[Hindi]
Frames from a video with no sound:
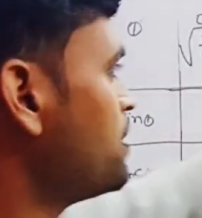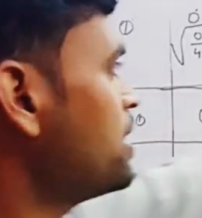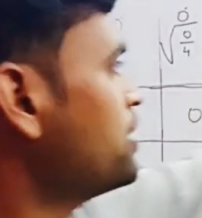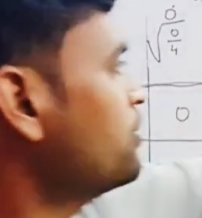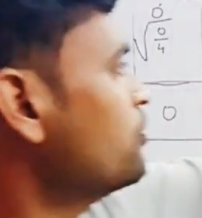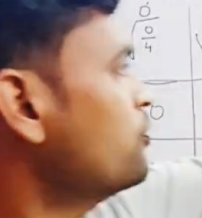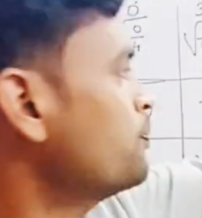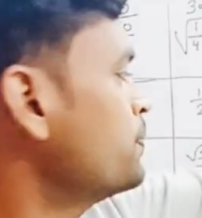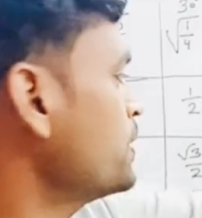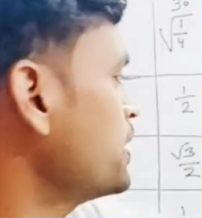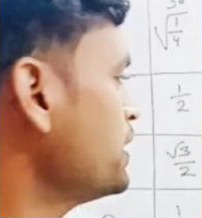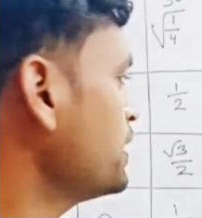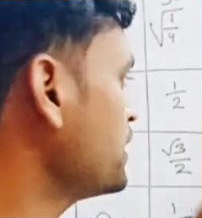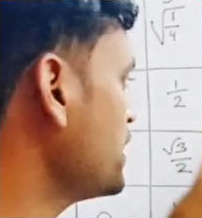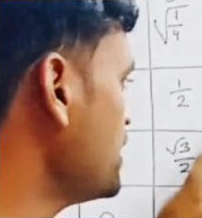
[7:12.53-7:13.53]
का मान
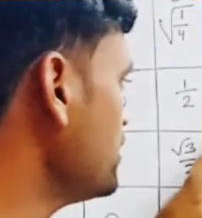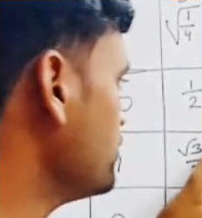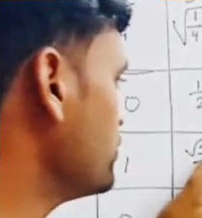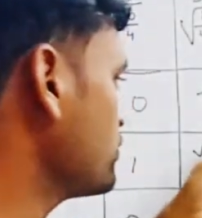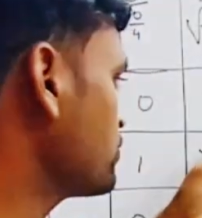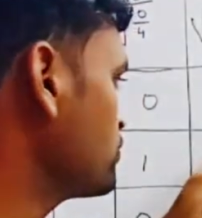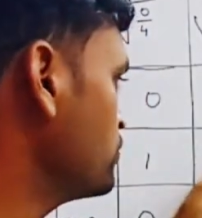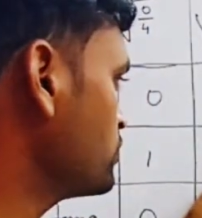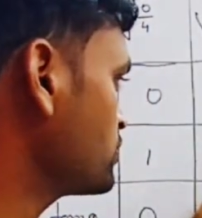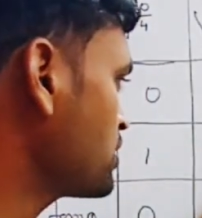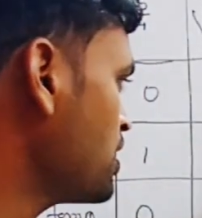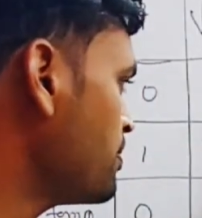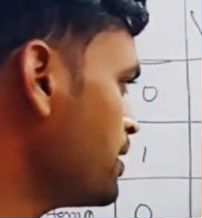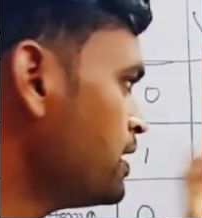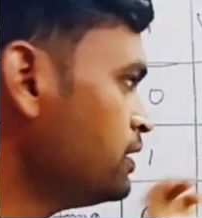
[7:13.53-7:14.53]
ऊपर लिखना है और
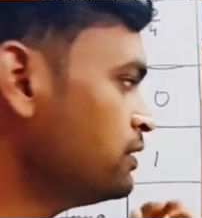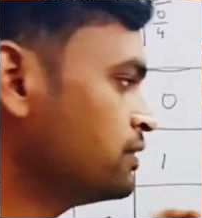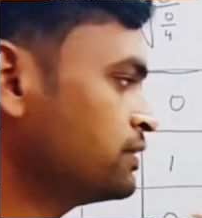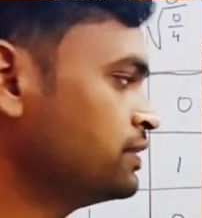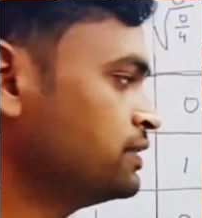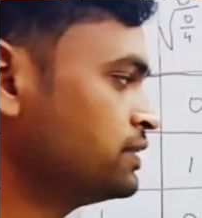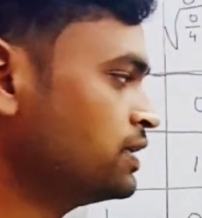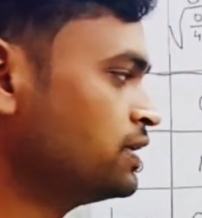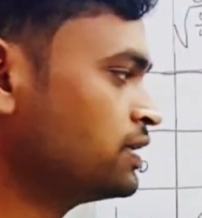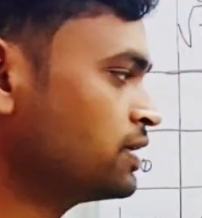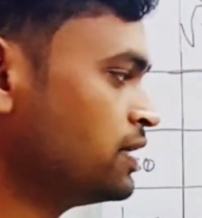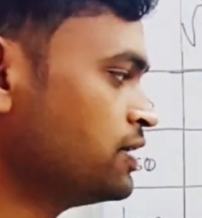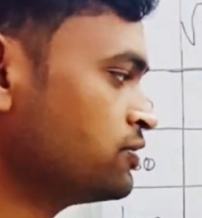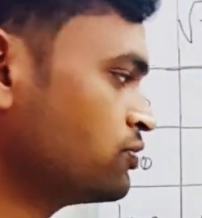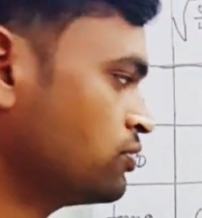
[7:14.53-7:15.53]
कोस का मान नीचे
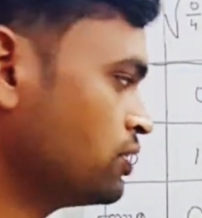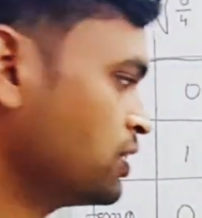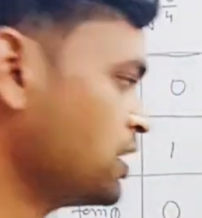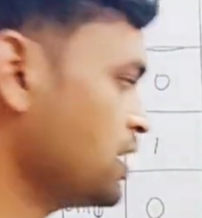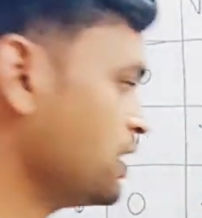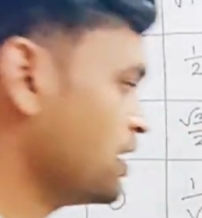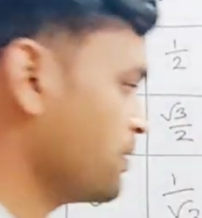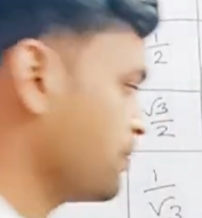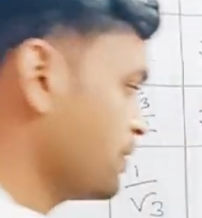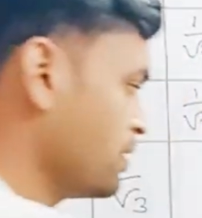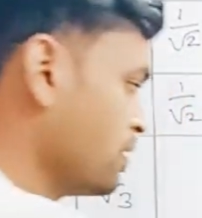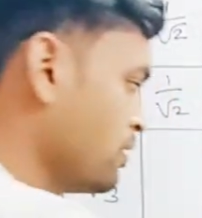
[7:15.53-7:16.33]
लिखना है सूत्र के आधार